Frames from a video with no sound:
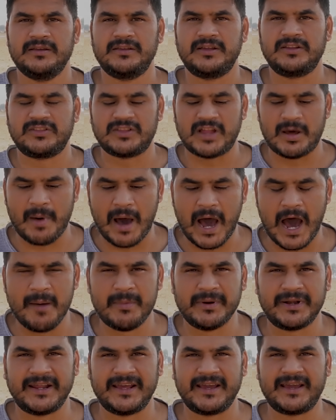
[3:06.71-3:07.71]
ये
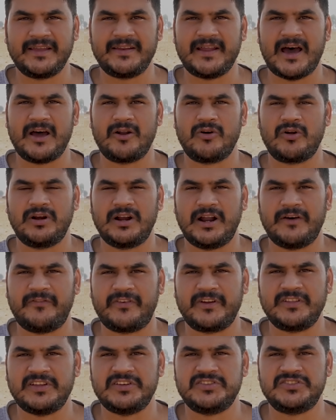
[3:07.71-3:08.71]
तमाम ठेकेदार और
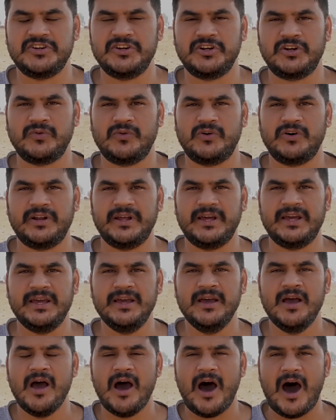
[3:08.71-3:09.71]
नफरती चिंटुओं ने
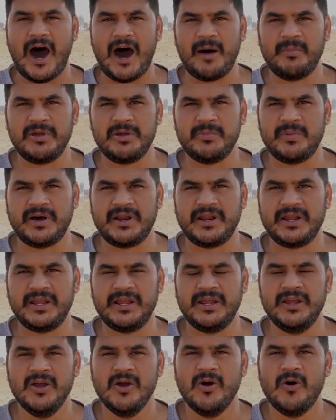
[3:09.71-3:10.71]
हामी
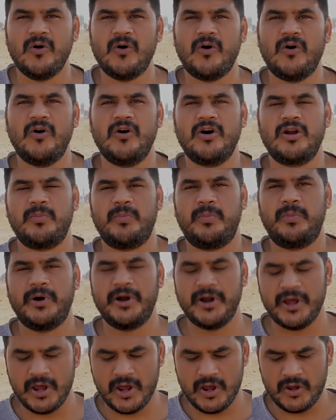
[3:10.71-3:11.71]
भरी और
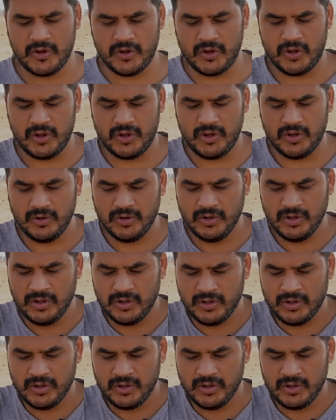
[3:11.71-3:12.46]
बड़े ही